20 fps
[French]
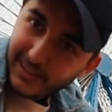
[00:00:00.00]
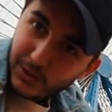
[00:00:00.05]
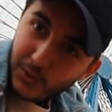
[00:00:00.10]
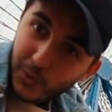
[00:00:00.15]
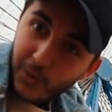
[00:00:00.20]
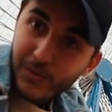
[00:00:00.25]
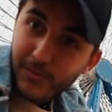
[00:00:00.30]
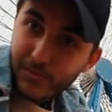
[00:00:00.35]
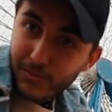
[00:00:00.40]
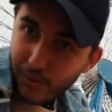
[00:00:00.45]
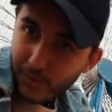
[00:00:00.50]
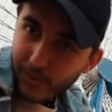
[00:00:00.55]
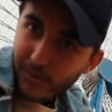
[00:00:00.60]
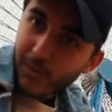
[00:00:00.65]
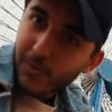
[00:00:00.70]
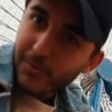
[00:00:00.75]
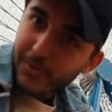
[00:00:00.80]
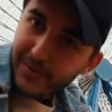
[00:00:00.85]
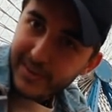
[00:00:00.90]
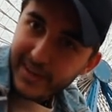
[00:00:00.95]
Donc bon,
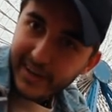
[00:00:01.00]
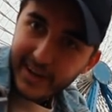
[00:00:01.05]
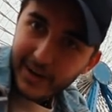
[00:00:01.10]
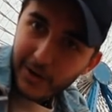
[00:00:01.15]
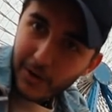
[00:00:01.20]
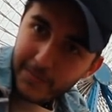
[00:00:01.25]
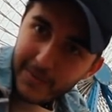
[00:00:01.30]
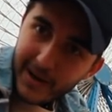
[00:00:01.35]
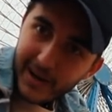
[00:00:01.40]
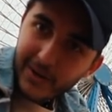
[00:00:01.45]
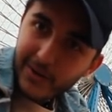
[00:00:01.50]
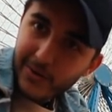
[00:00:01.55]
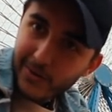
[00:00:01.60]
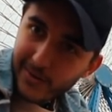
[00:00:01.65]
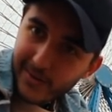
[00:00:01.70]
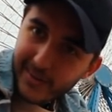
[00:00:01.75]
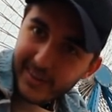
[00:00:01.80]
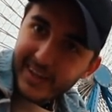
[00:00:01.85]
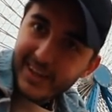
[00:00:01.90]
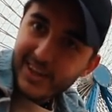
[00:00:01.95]
on peut le dire quelque part
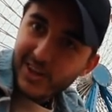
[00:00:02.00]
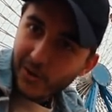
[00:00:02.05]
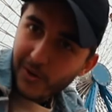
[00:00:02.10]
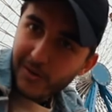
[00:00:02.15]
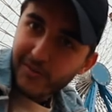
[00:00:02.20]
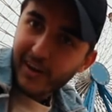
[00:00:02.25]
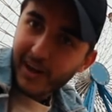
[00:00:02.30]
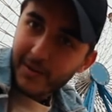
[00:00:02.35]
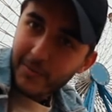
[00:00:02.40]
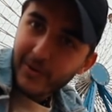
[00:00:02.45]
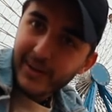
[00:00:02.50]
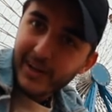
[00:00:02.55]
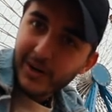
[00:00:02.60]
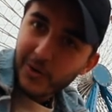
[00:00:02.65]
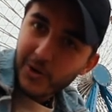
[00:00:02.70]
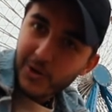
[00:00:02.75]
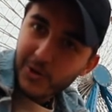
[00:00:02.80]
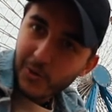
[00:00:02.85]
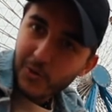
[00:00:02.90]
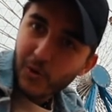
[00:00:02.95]
que ça change vraiment
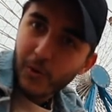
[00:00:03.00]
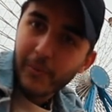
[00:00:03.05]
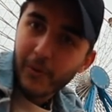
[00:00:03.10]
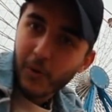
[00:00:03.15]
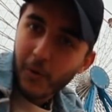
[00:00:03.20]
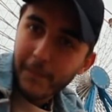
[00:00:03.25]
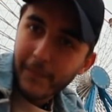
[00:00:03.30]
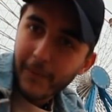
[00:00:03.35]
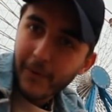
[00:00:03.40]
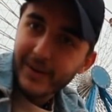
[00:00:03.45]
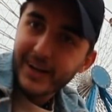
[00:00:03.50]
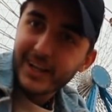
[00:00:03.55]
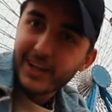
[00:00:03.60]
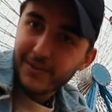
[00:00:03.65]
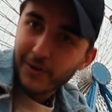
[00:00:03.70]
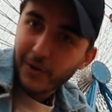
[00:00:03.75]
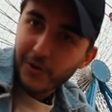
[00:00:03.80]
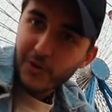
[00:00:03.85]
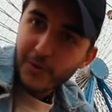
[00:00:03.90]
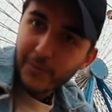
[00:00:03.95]
quelque chose, on peut comprendre la
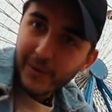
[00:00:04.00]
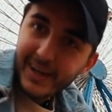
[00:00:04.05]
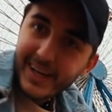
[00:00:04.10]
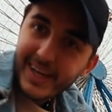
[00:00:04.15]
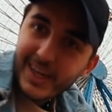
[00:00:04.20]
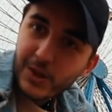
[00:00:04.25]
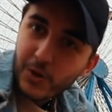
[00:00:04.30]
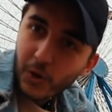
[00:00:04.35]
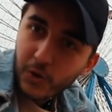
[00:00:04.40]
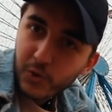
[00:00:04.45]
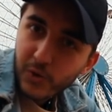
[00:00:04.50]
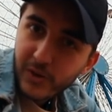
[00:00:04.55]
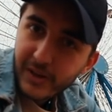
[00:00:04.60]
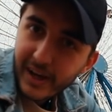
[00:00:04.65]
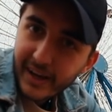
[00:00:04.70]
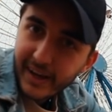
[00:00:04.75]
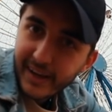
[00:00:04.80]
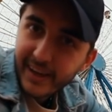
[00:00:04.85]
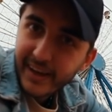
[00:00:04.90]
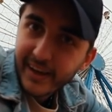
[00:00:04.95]
différence de prix et surtout
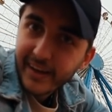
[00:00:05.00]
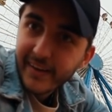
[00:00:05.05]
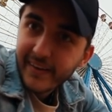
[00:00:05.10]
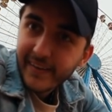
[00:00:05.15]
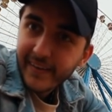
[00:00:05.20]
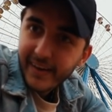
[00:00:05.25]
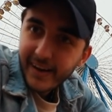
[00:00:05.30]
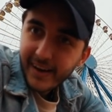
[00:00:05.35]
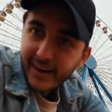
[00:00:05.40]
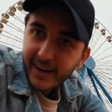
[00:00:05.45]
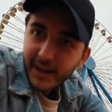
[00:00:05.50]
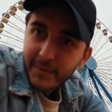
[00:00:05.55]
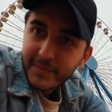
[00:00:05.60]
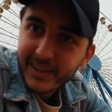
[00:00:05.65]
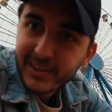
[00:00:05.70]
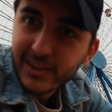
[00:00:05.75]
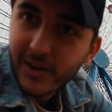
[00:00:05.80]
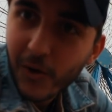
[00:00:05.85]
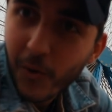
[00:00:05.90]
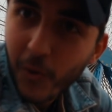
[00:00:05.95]
cela, regardez. Là
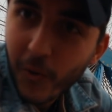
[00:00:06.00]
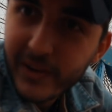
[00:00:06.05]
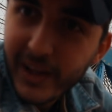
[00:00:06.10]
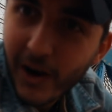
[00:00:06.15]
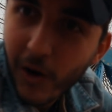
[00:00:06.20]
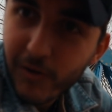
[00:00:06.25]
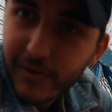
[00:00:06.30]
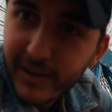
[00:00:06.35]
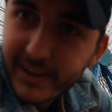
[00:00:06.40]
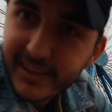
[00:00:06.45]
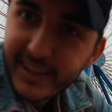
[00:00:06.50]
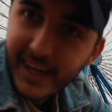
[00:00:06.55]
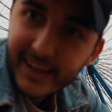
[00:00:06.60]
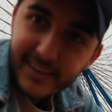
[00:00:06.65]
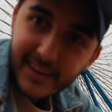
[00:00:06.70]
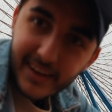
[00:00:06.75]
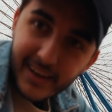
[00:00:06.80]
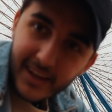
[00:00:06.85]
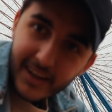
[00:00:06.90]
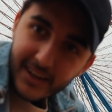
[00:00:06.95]
maintenant, on est en
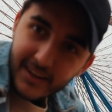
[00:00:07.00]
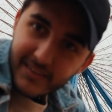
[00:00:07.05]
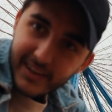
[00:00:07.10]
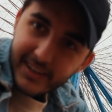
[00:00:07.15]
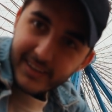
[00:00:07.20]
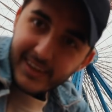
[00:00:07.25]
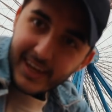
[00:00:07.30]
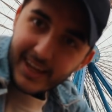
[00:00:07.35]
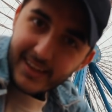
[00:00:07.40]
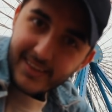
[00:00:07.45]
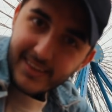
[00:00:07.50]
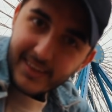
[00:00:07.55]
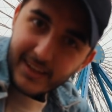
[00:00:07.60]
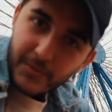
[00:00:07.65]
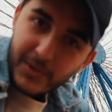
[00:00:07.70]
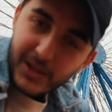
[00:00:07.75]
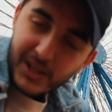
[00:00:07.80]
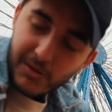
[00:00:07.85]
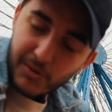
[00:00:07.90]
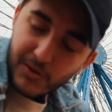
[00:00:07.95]
24. 24, c'est
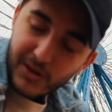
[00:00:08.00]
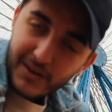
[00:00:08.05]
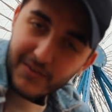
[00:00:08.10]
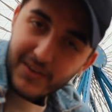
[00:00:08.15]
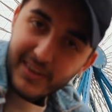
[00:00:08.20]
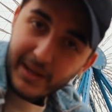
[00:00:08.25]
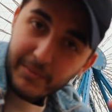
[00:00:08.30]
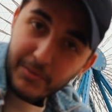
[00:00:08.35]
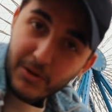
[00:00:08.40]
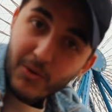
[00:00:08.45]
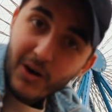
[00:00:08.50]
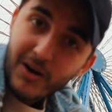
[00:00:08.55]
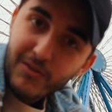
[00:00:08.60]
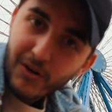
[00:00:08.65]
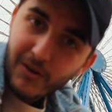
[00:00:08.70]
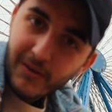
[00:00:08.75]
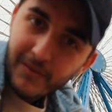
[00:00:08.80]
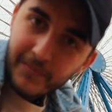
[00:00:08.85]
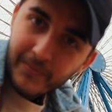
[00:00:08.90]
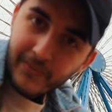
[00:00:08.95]
l'objectif que j'avais simplement
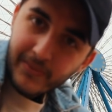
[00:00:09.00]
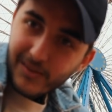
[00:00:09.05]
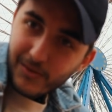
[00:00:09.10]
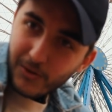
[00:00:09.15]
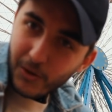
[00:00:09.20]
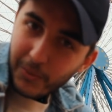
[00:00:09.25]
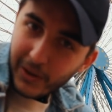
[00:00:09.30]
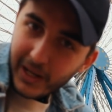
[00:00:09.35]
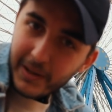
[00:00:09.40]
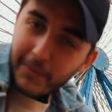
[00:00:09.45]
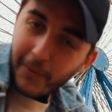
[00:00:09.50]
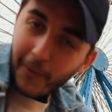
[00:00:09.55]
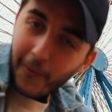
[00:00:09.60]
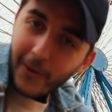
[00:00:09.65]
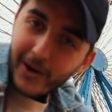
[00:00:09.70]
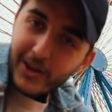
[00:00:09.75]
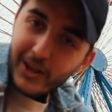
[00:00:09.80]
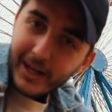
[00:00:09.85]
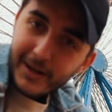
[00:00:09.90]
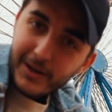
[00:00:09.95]
avant. Vous comprenez
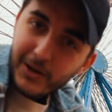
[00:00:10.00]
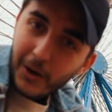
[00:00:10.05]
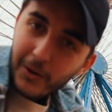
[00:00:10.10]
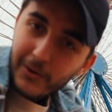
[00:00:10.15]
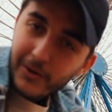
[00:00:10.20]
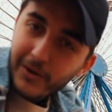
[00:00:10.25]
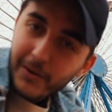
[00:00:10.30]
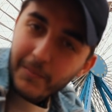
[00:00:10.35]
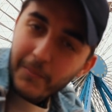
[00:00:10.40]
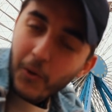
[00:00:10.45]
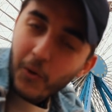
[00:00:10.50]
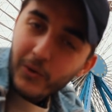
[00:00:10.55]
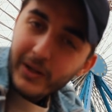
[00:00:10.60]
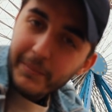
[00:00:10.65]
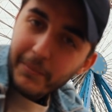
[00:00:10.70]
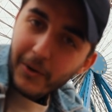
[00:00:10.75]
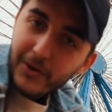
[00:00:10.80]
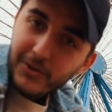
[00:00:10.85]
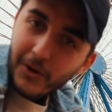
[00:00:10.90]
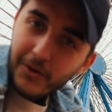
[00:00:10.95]
pourquoi j'accorde beaucoup
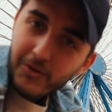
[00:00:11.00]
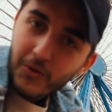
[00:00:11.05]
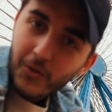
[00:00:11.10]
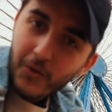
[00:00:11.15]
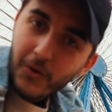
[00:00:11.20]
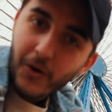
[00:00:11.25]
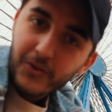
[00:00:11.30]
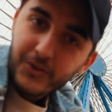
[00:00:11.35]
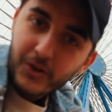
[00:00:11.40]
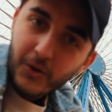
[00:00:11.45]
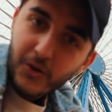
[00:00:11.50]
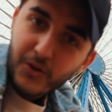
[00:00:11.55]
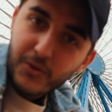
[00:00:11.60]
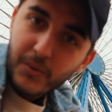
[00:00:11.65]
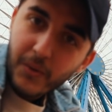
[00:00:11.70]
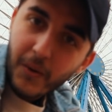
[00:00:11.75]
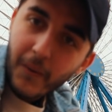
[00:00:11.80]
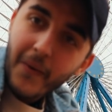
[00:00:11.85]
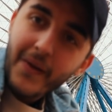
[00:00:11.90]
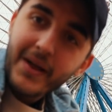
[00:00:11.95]
d'importance au grand angle en
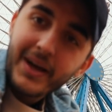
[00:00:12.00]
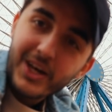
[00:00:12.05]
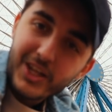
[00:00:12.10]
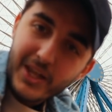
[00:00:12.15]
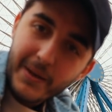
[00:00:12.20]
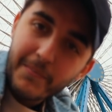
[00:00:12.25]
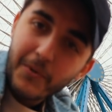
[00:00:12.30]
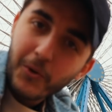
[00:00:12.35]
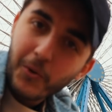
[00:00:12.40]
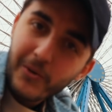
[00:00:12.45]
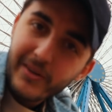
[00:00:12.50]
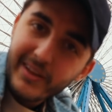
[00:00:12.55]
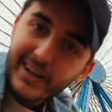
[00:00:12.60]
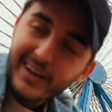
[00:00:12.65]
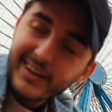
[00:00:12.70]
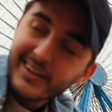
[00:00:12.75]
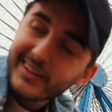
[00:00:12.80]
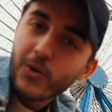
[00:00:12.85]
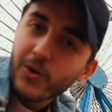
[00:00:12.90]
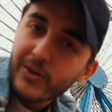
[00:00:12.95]
ce moment J'aime beaucoup
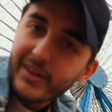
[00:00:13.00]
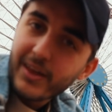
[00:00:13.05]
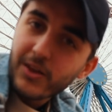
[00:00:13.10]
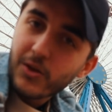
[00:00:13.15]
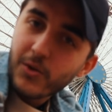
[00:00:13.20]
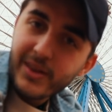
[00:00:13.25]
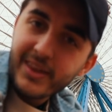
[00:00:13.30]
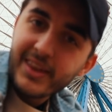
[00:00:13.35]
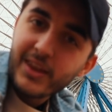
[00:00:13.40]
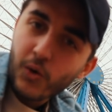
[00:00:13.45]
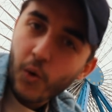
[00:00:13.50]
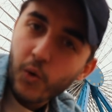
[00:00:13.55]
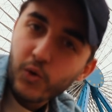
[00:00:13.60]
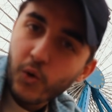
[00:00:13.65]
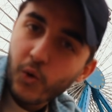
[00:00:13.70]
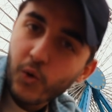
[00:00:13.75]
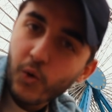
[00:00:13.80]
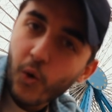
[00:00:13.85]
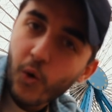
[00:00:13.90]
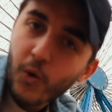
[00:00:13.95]
cela. Le ça celui-ci c'est trop
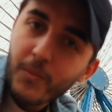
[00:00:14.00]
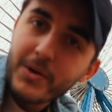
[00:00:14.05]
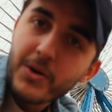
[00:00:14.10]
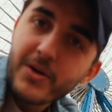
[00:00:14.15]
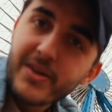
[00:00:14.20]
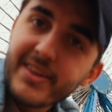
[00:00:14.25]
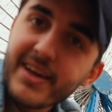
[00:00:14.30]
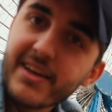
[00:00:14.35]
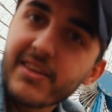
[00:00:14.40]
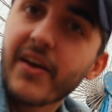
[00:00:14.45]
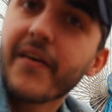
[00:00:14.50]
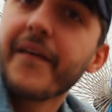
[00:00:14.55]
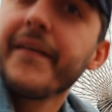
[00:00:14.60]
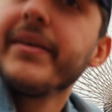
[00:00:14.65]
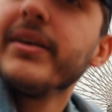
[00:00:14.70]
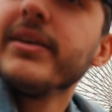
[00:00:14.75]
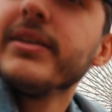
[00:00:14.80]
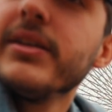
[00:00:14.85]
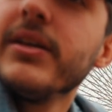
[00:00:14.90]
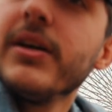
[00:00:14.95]
trop gros, mais le 16
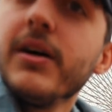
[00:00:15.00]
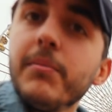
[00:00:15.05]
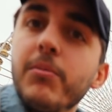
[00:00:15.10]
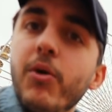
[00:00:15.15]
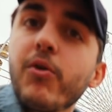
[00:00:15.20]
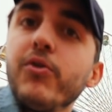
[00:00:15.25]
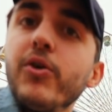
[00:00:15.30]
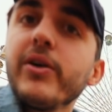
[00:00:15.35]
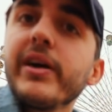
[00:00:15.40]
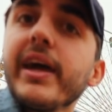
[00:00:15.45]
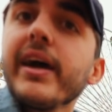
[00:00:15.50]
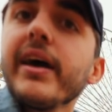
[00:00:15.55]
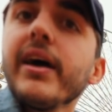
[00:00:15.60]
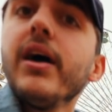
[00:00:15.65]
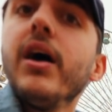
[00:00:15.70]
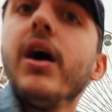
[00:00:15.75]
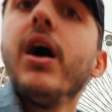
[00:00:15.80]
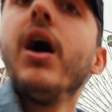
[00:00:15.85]
pour vlogger,